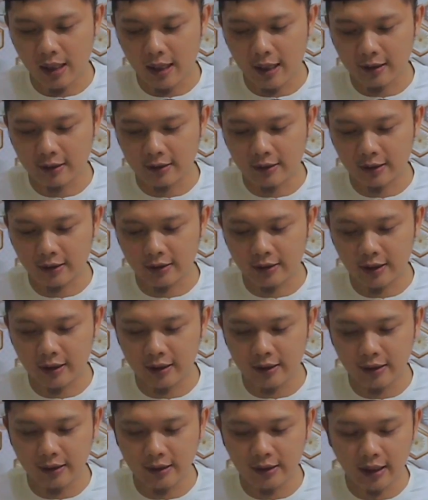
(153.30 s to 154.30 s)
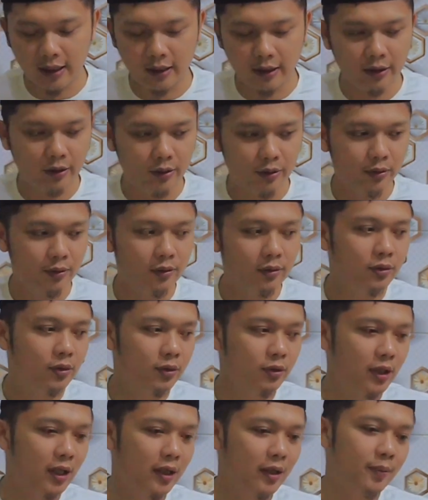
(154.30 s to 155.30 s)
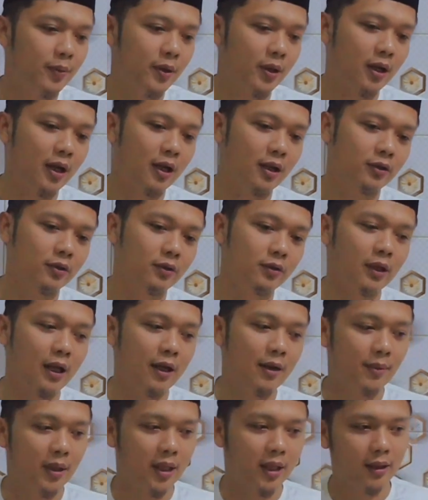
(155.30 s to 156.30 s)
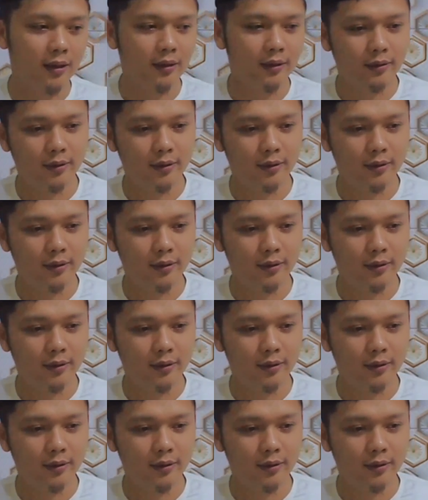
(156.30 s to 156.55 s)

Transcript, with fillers: adat jahiliyah itu sudah berlangsung lama.